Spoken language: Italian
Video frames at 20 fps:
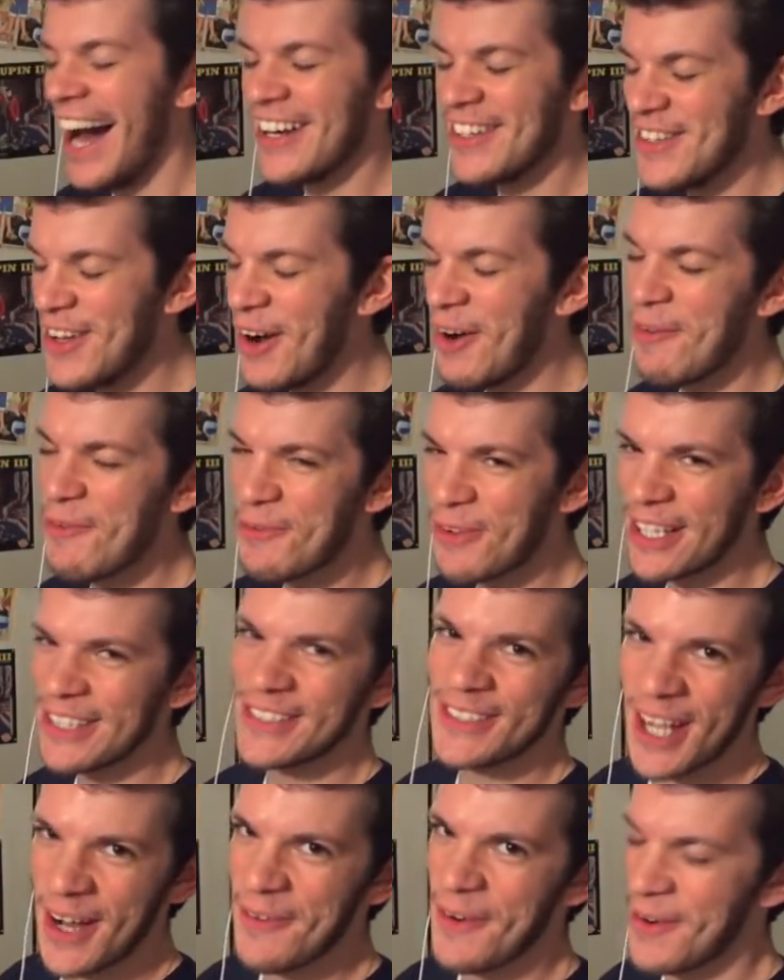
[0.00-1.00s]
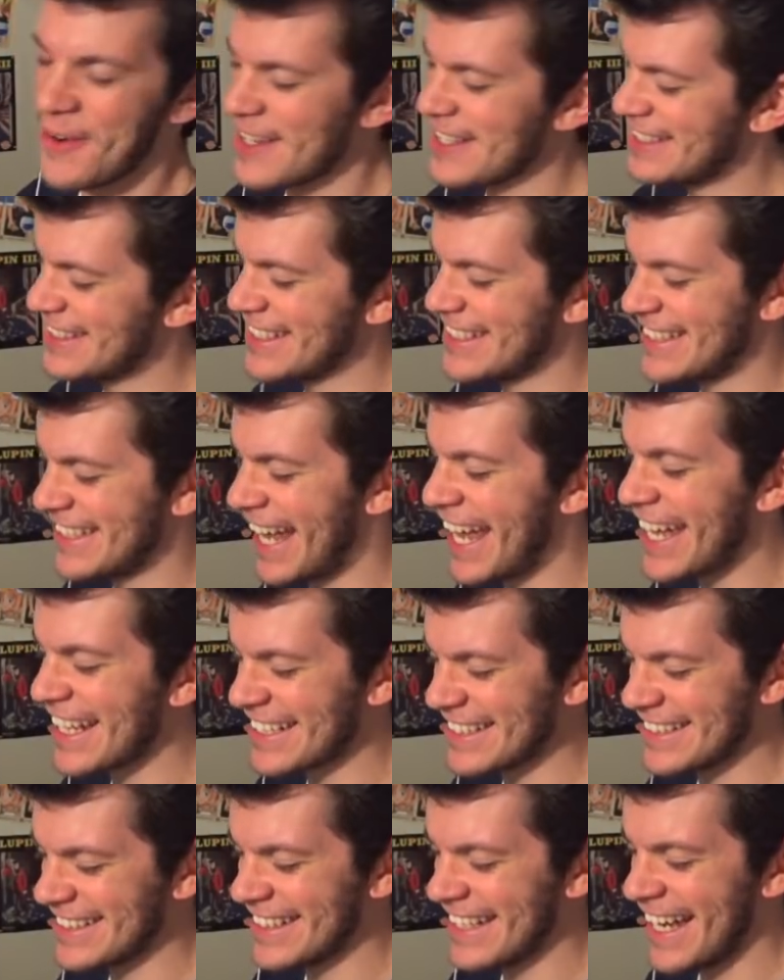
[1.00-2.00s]
Non facciamo questi
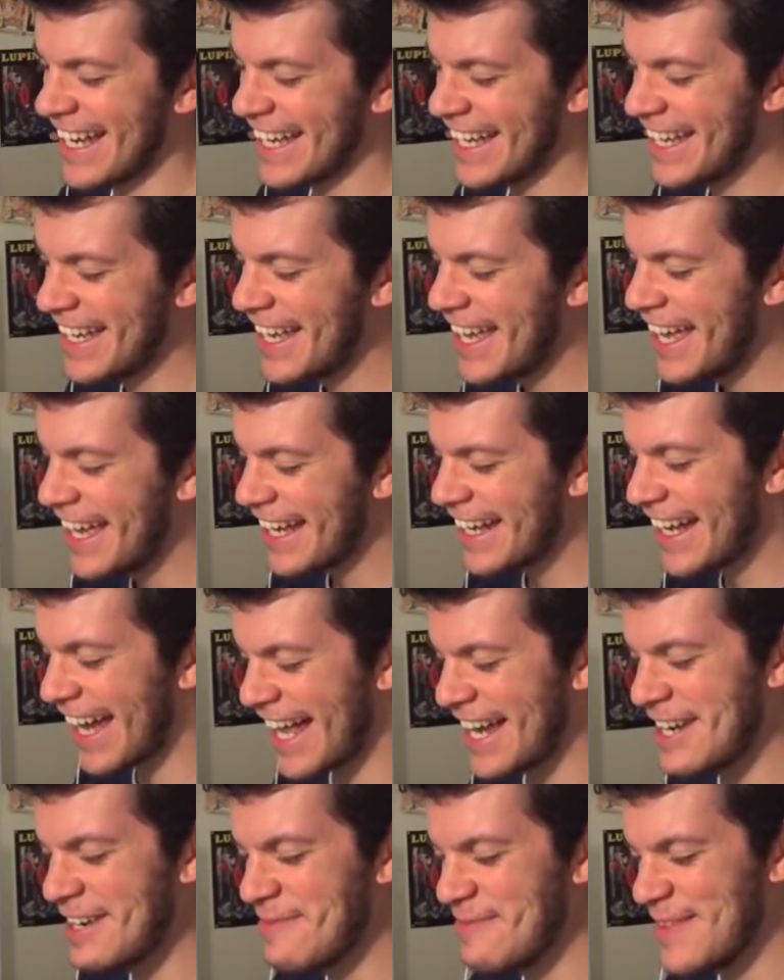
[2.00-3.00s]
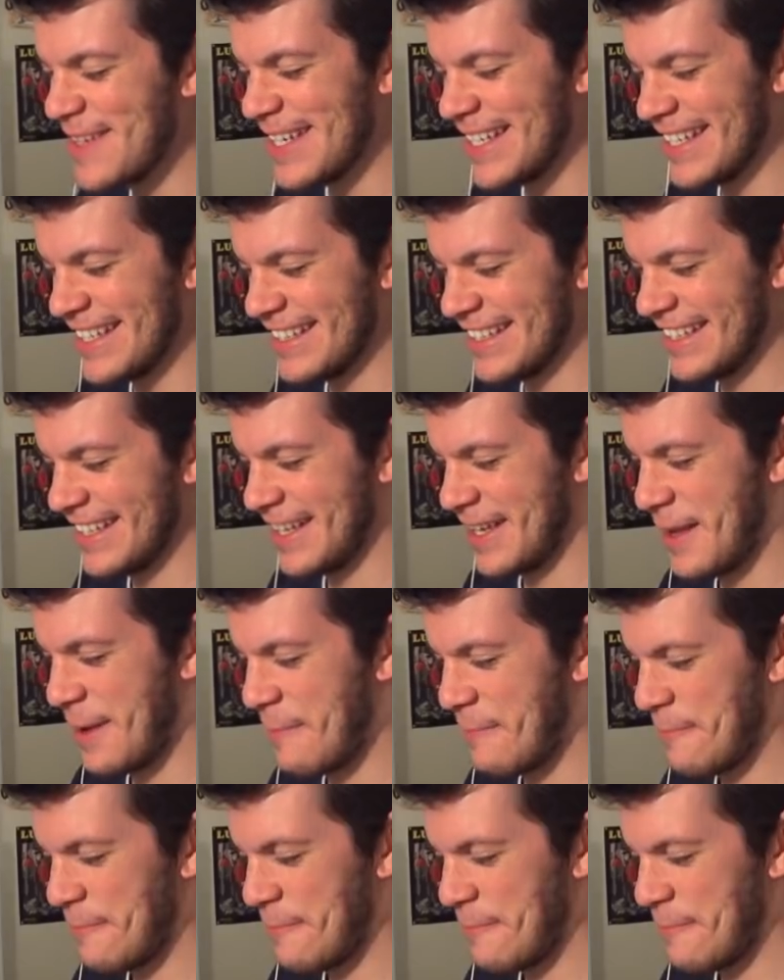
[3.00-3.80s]
scherzi, eh! Calmini!